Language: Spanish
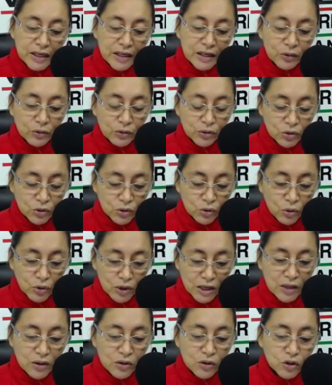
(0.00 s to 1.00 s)
los
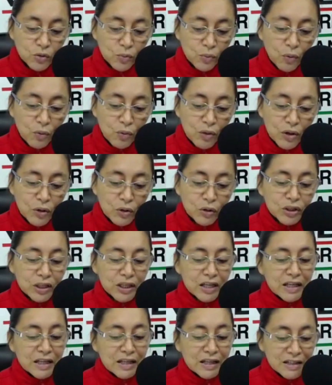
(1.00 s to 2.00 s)
colegios públicos
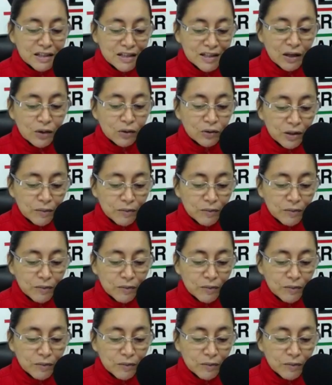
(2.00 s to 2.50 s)
iniciaron